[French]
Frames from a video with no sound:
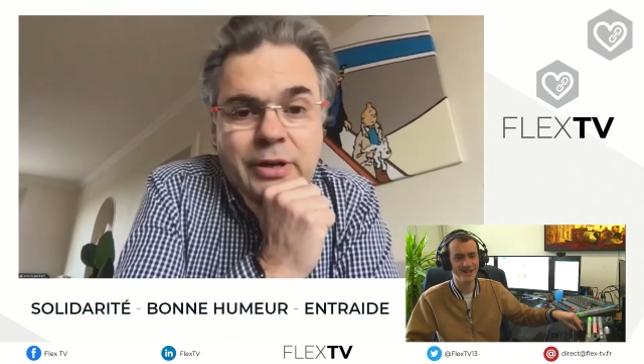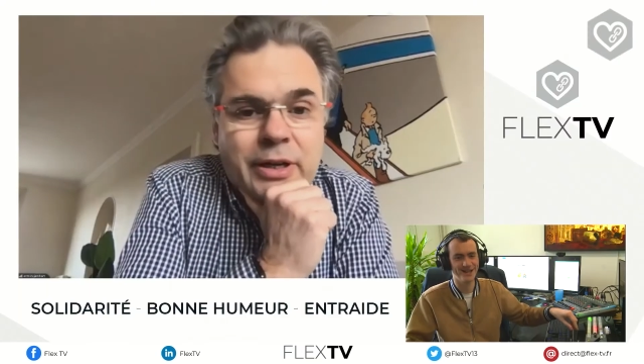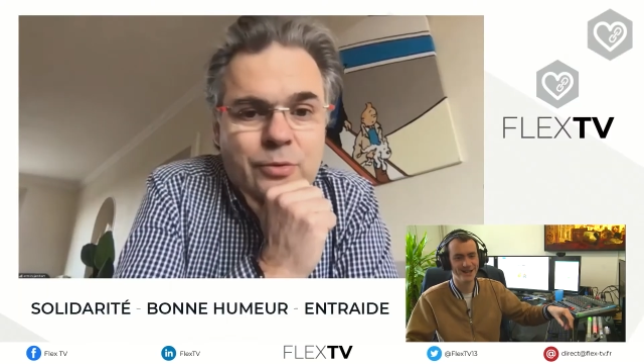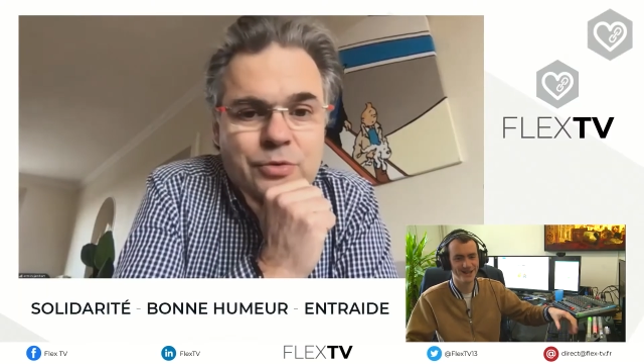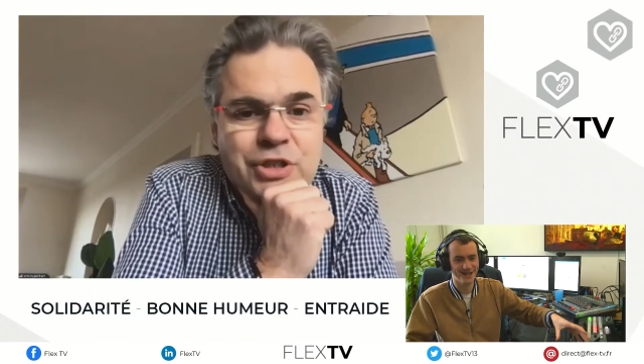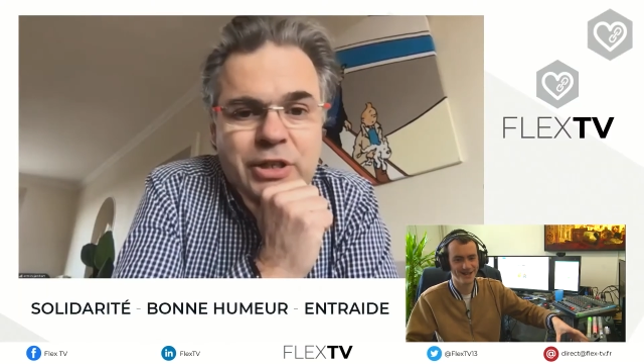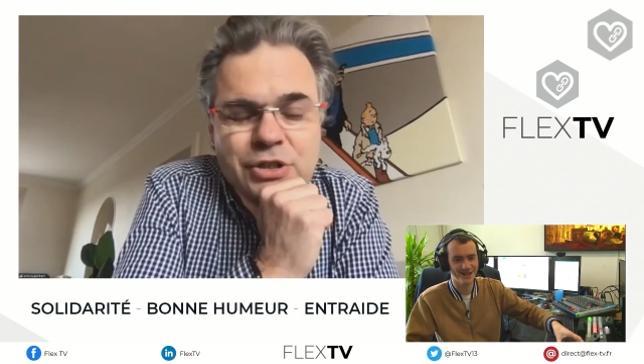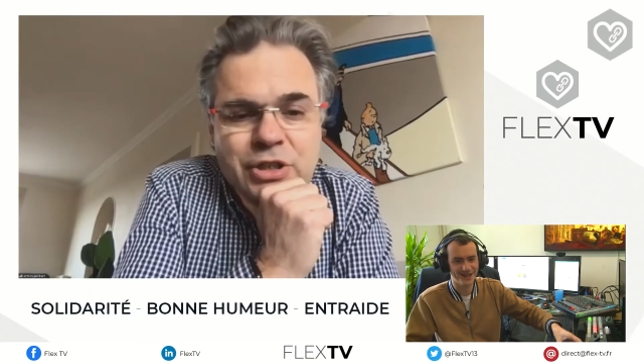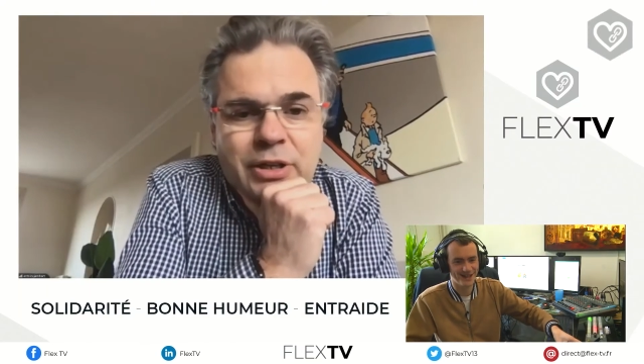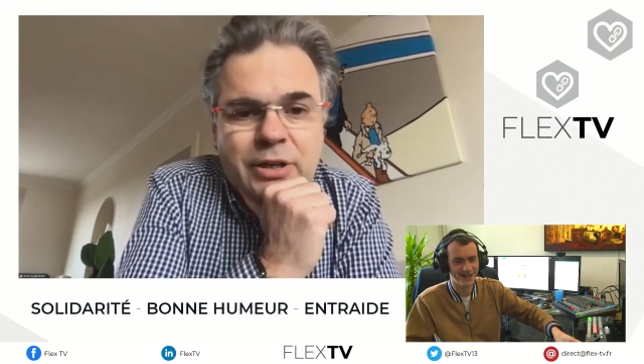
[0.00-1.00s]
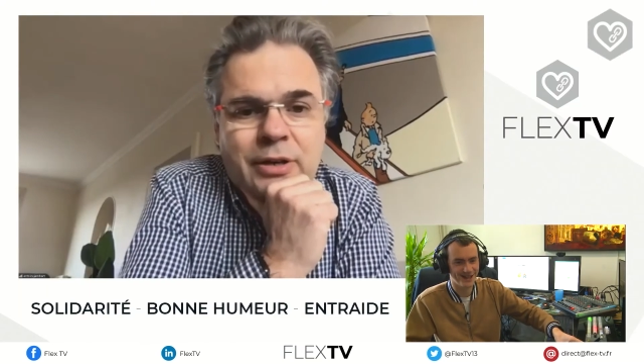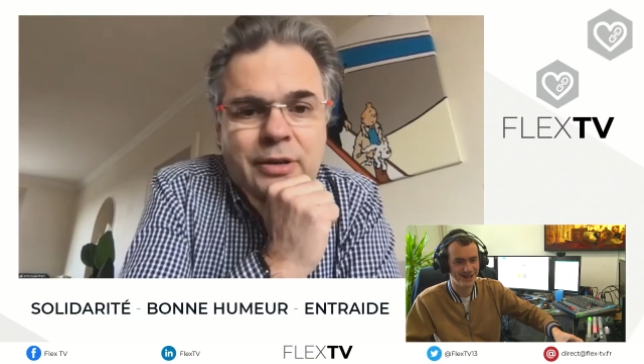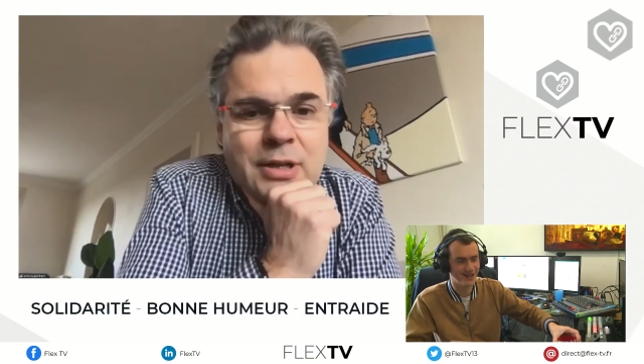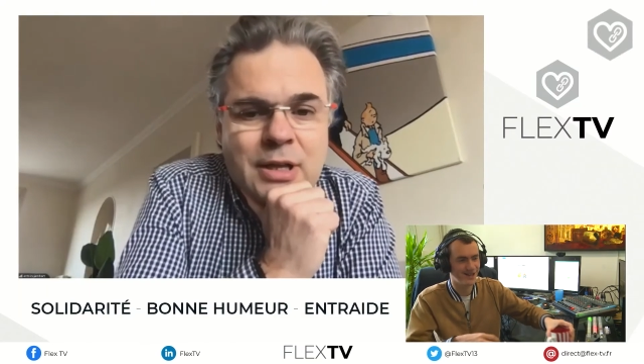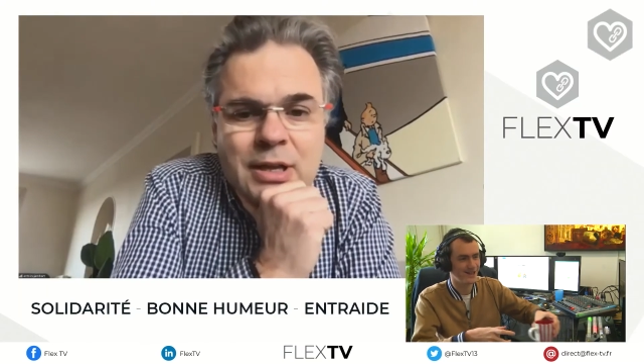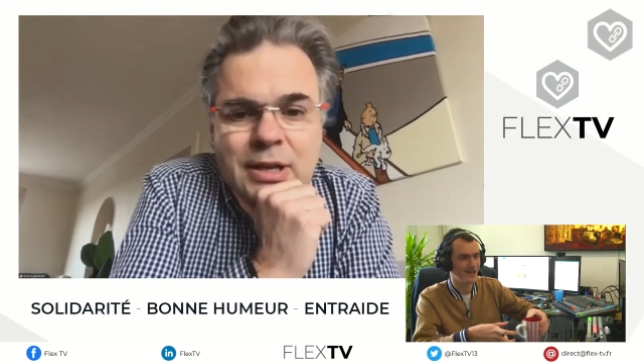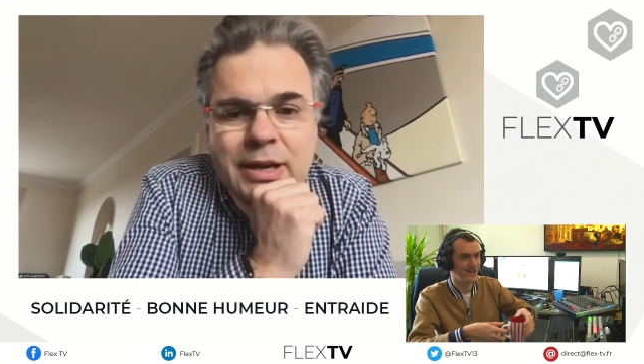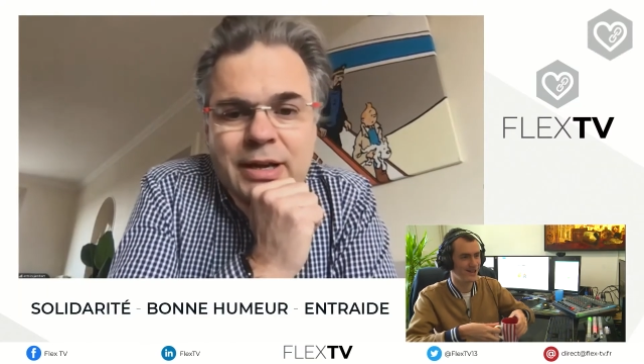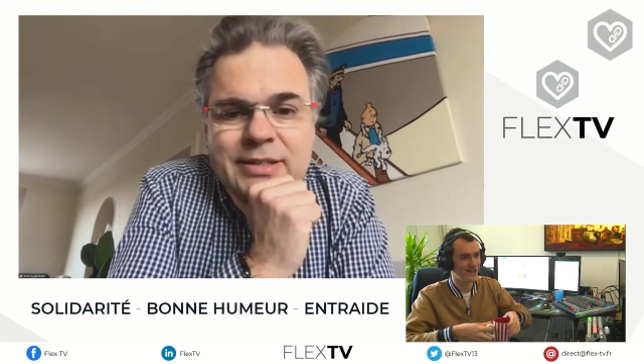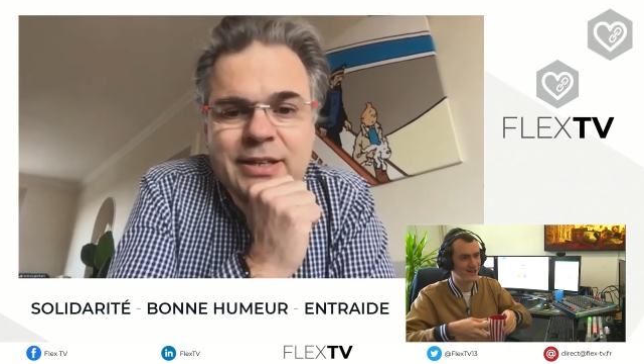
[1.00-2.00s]
et on cherche à
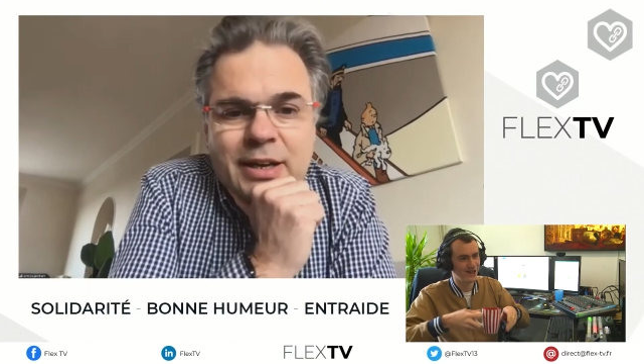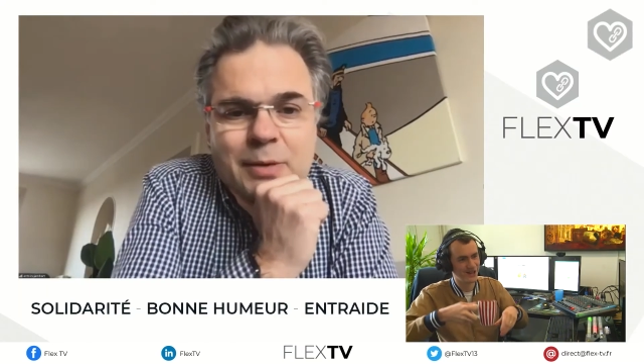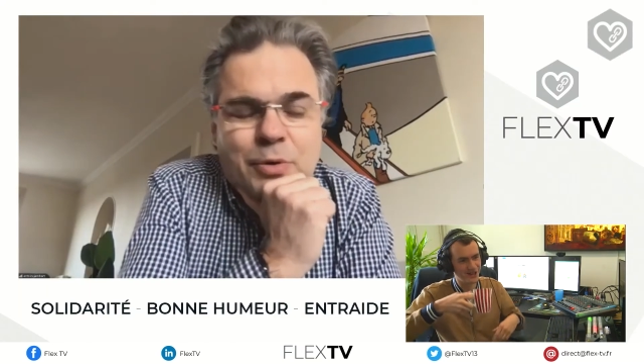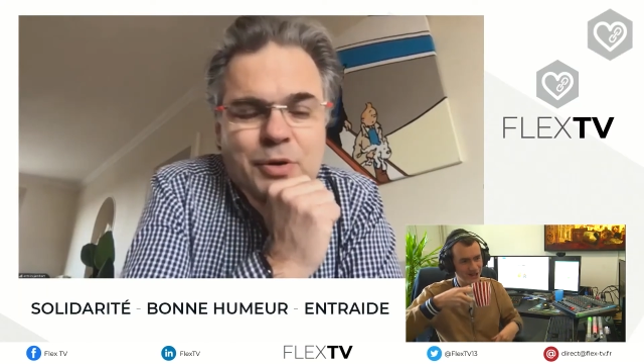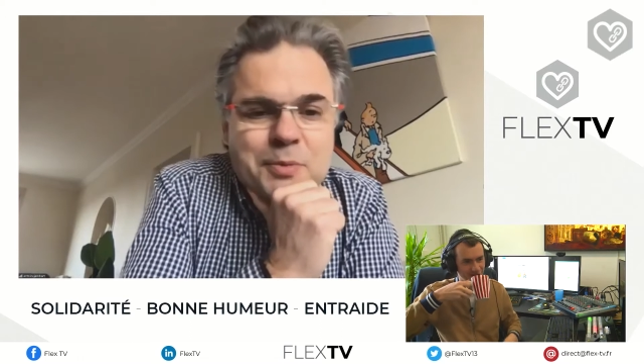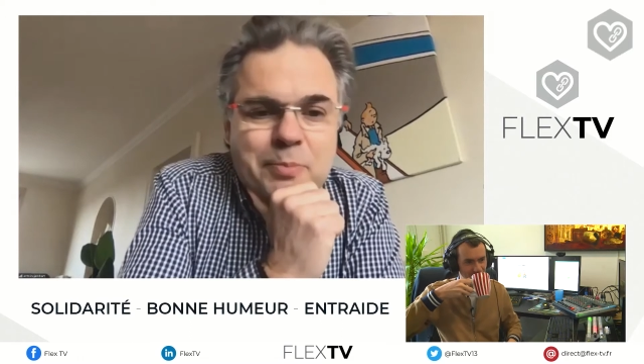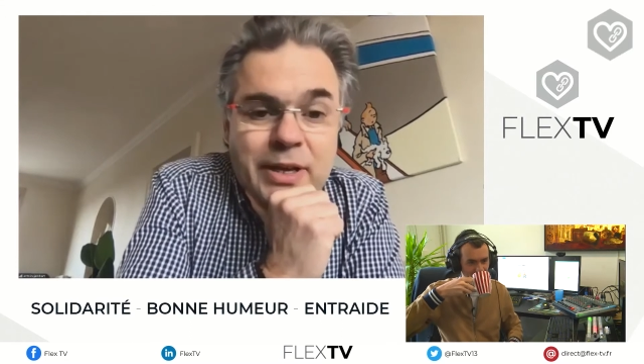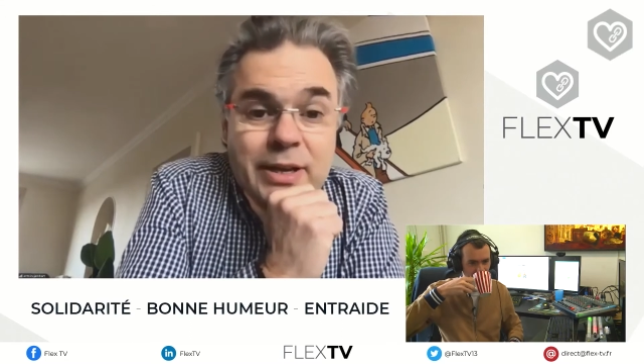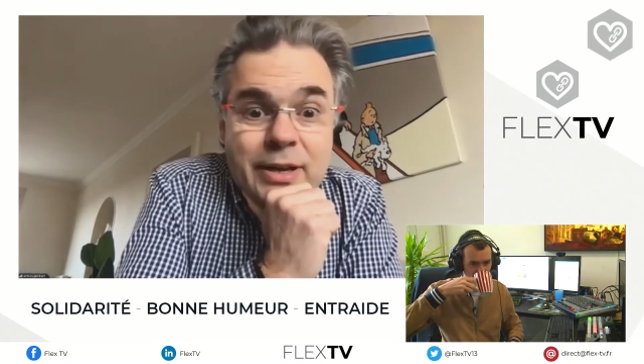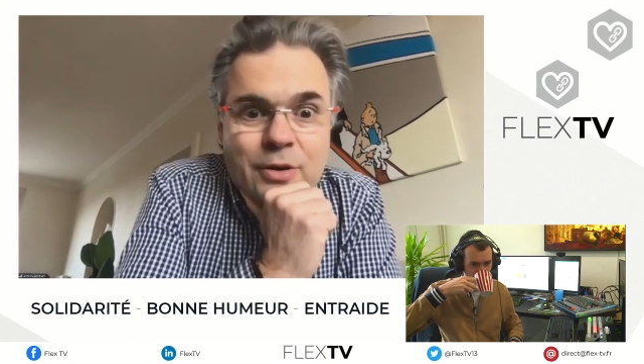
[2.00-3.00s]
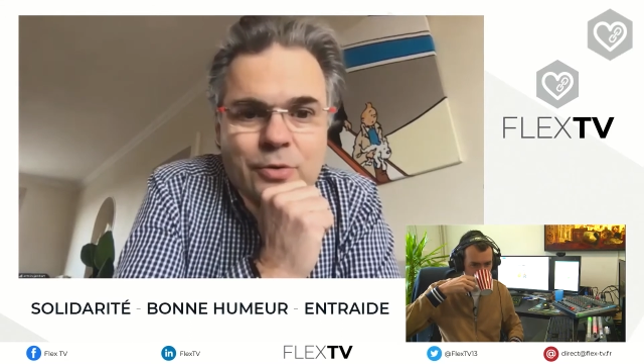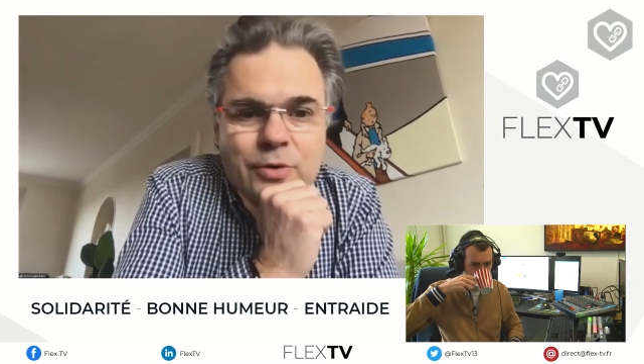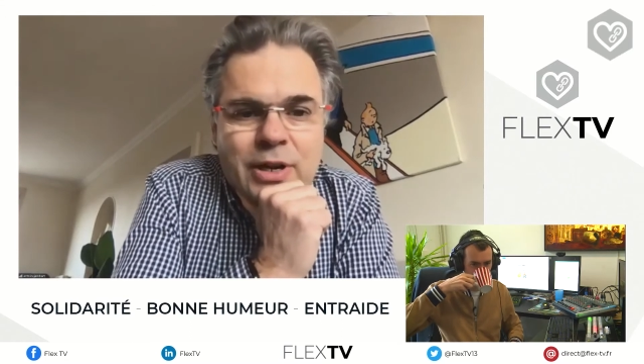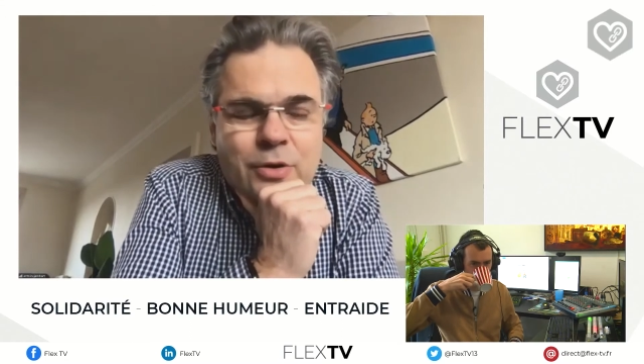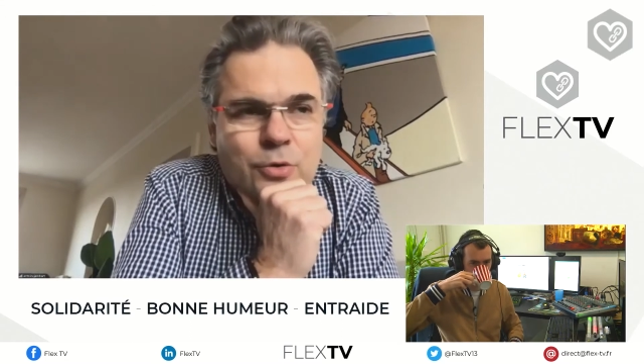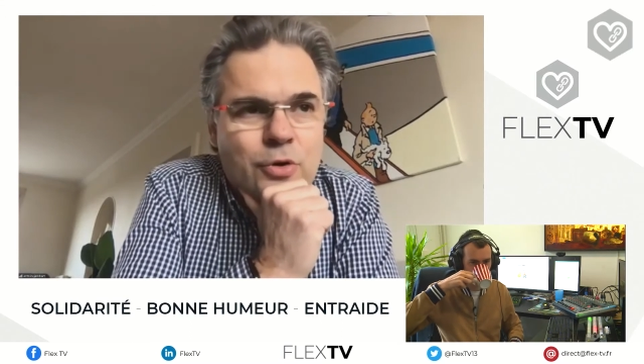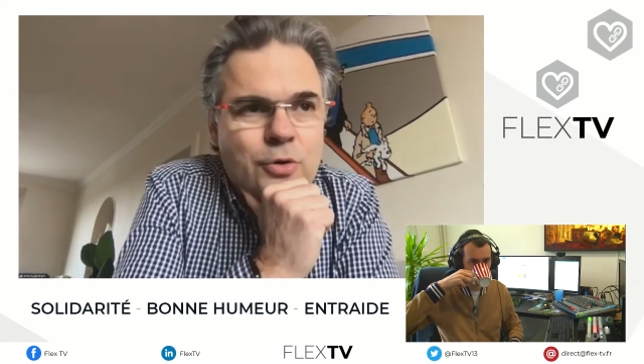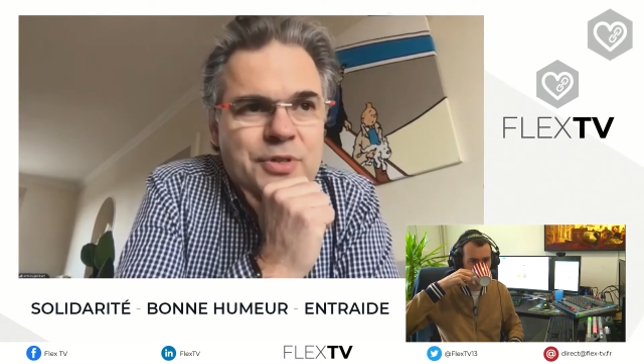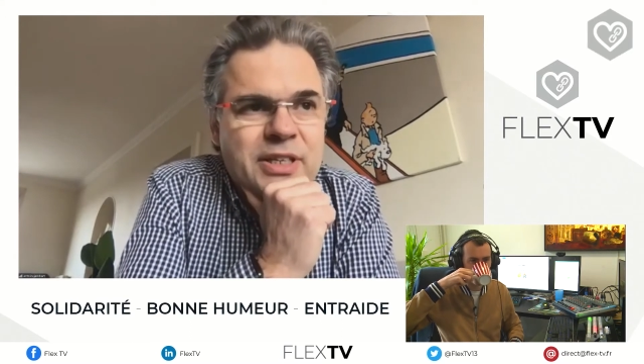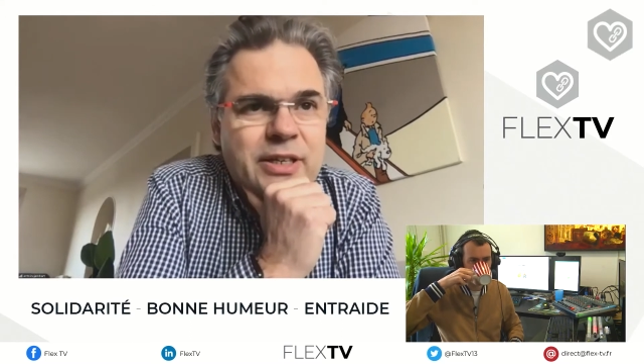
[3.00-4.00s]
attirer le prospect, à le,
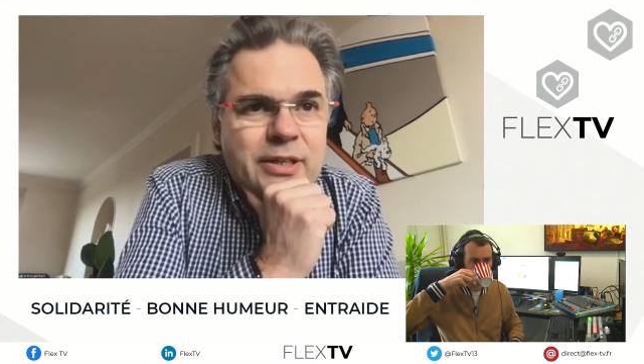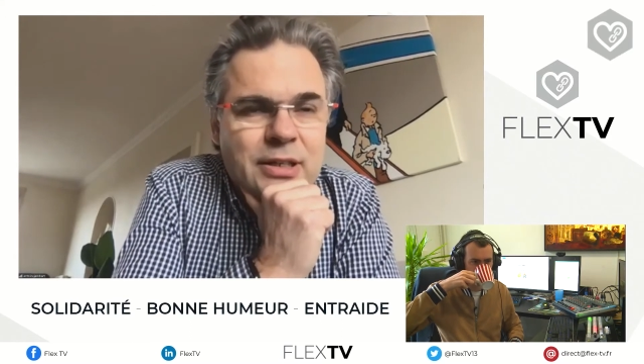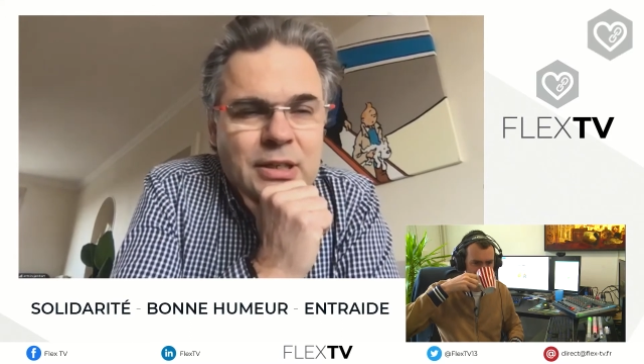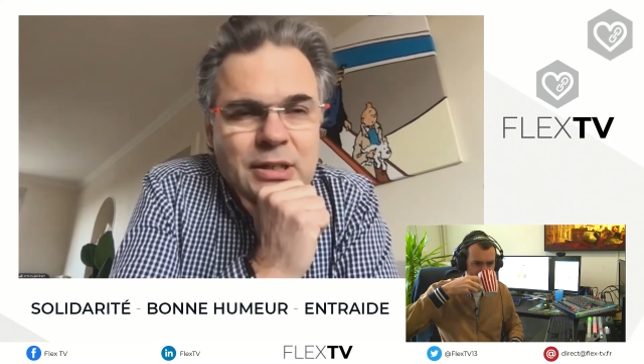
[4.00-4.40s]
closer.